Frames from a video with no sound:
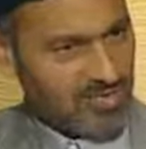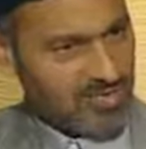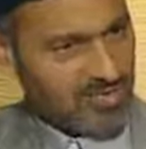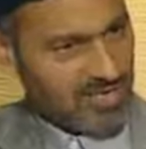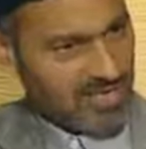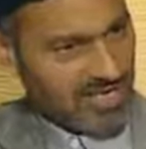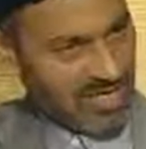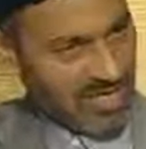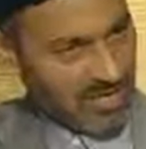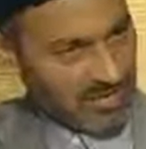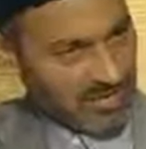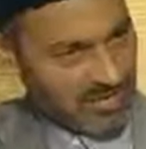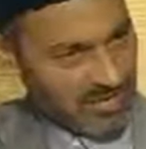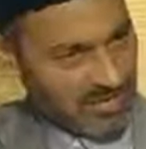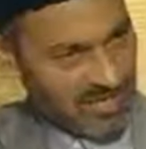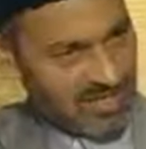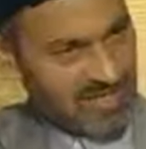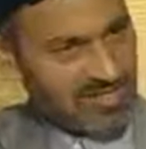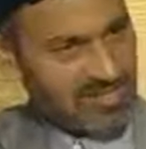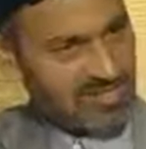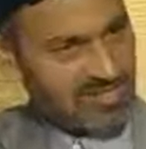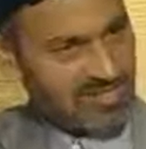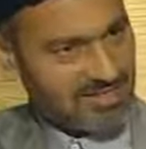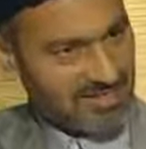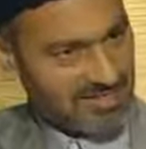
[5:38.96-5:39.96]
doktora
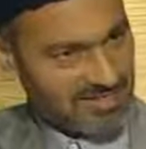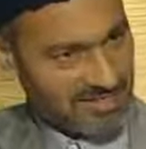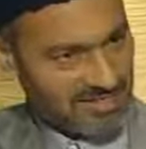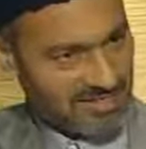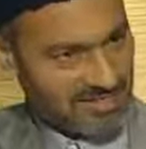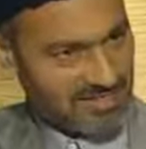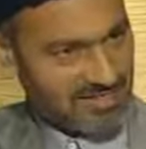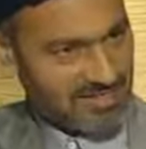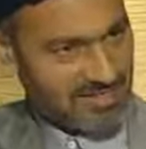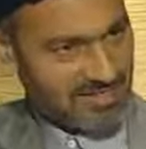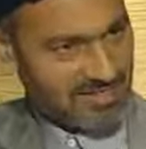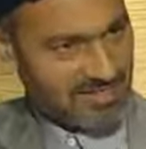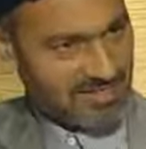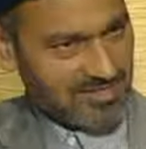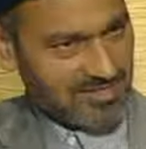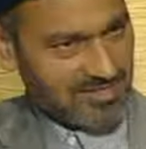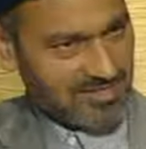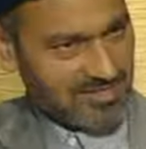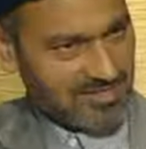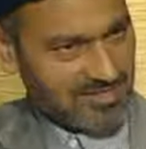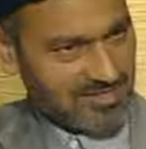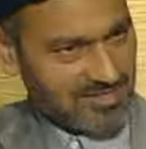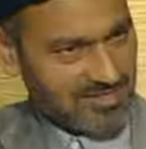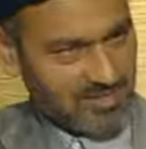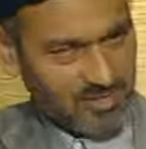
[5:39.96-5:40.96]
yaptın.
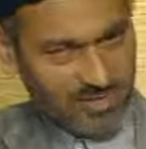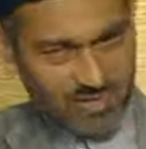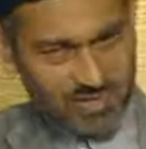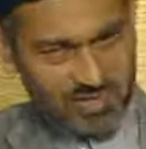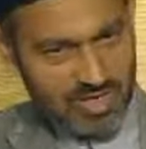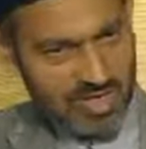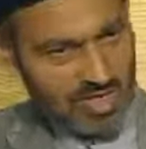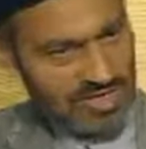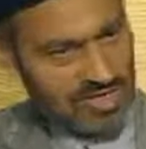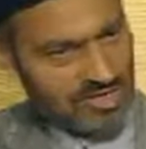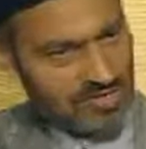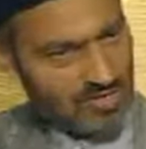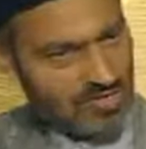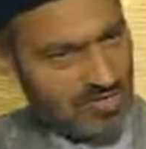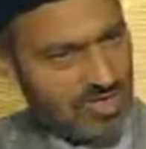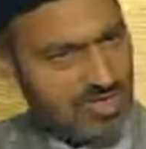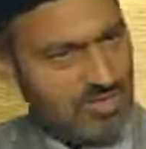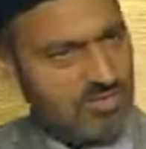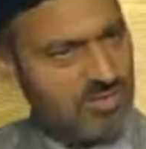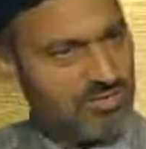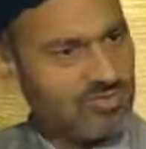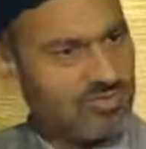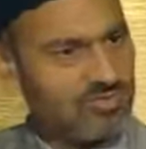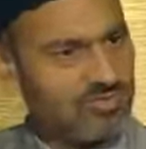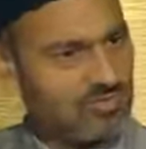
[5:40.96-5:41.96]
O da aynı
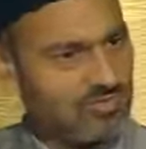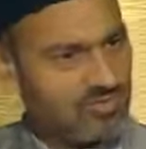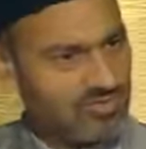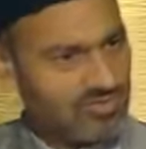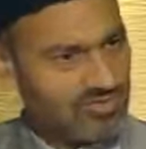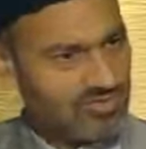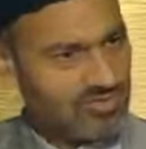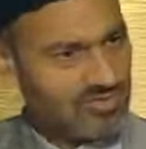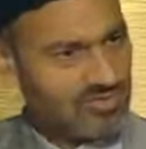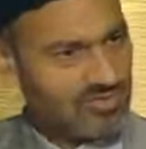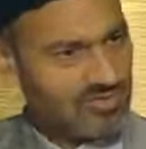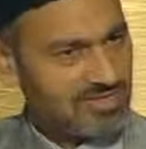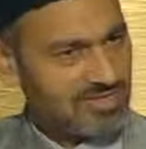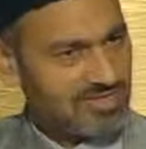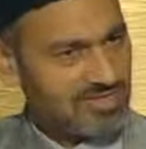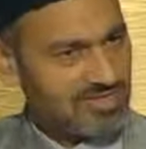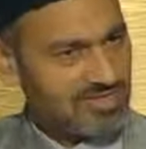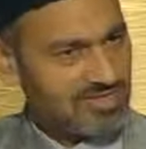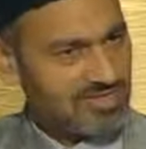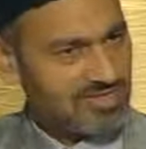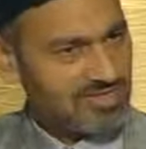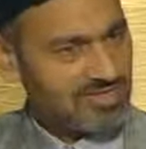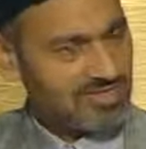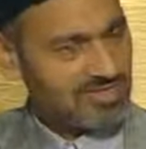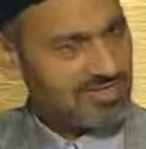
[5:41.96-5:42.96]
Kur'an okudu.
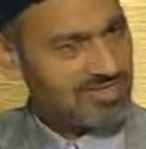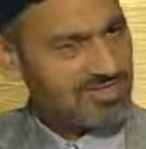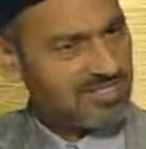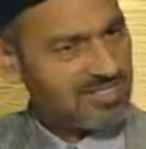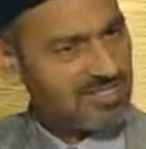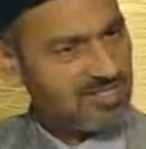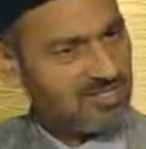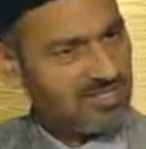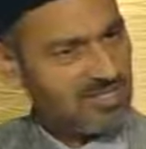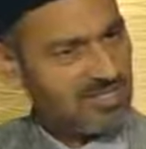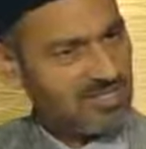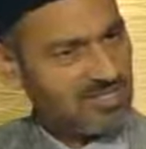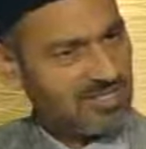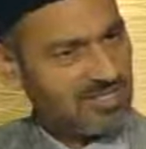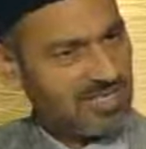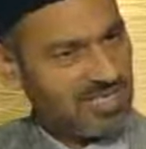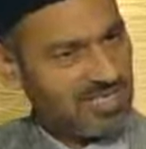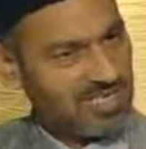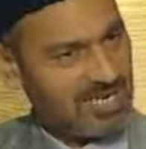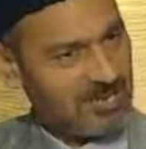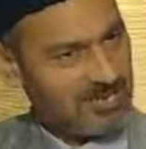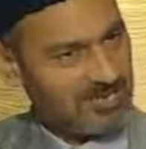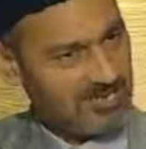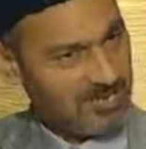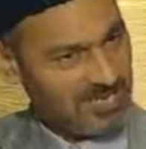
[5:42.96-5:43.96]
Eğer sen
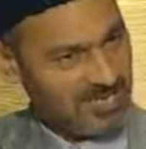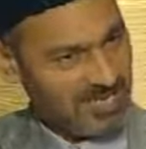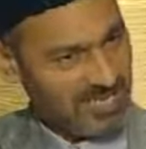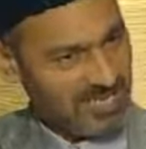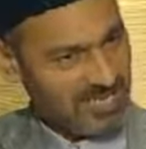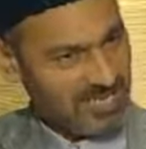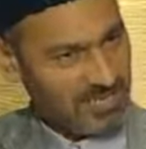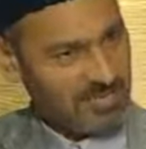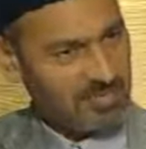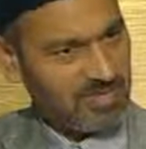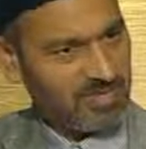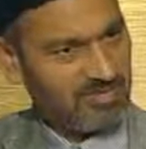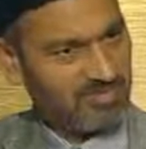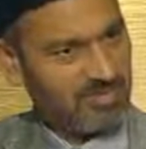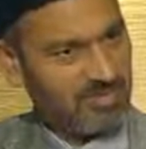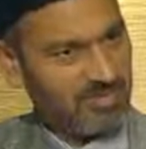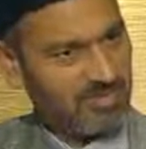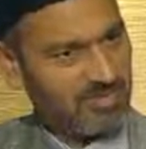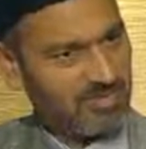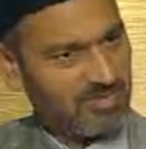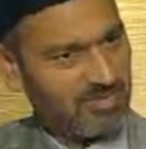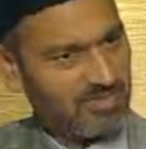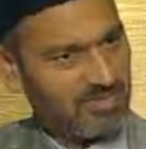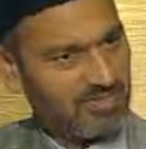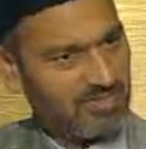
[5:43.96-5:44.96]
doktora yapmana rağmen
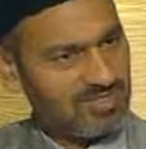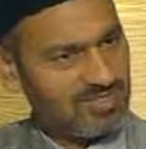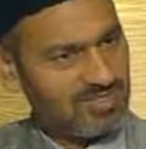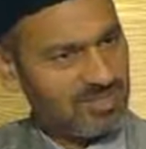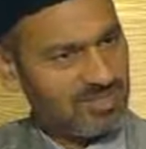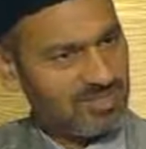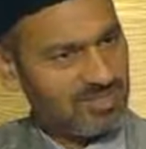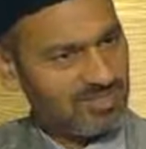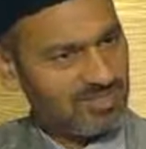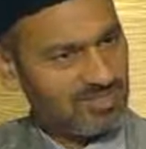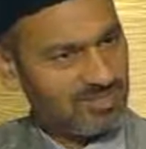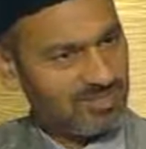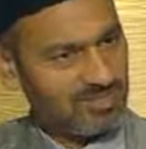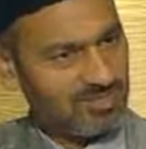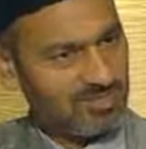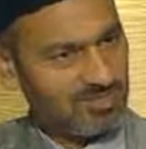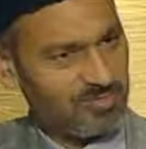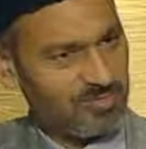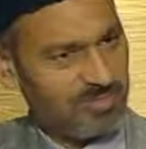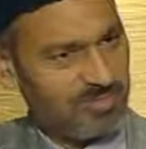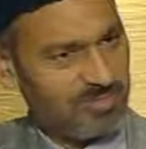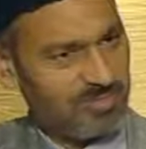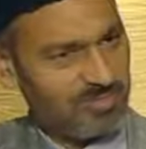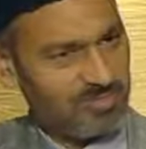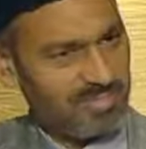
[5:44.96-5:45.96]
veya bu kadar tahsil
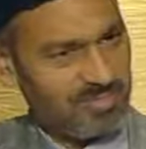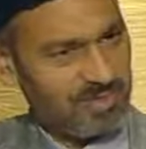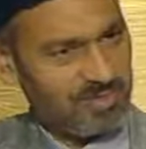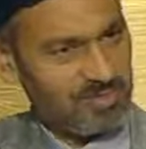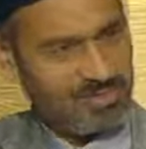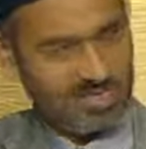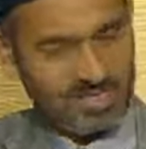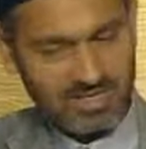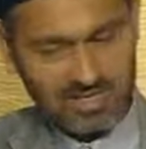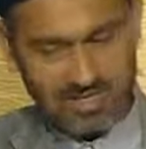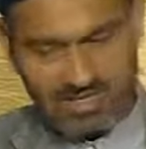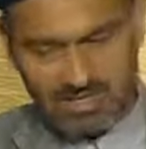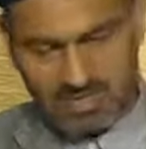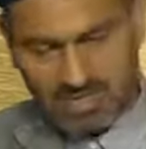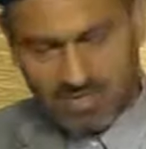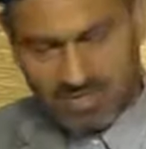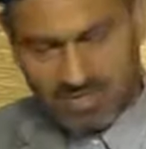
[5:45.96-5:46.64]
görmene rağmen